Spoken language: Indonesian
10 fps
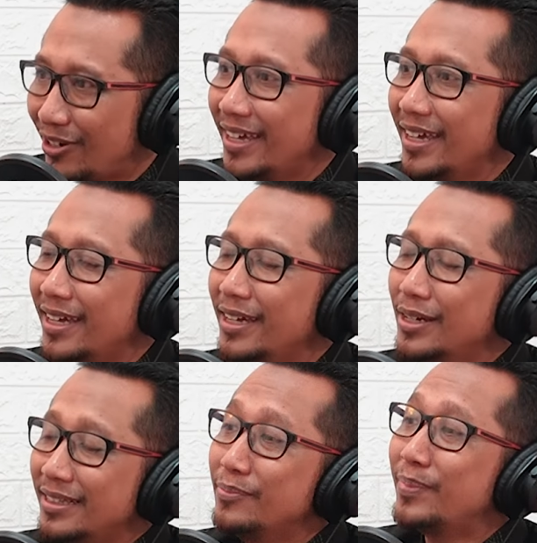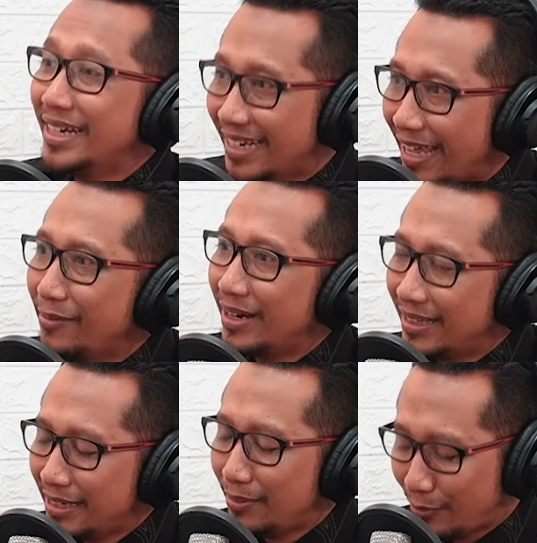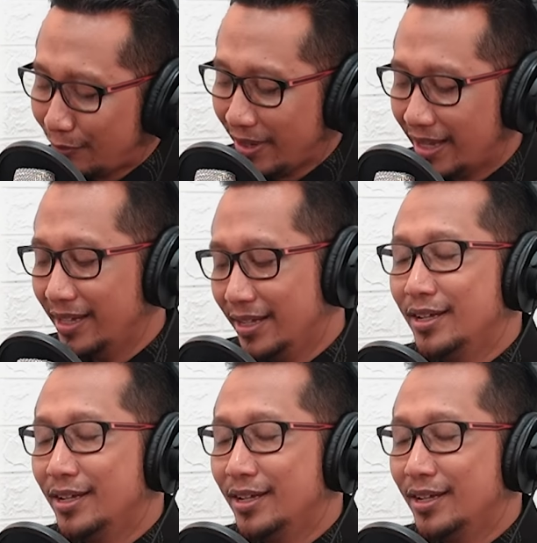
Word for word: oleh tim penilai yeah. berarti ya Prof ya.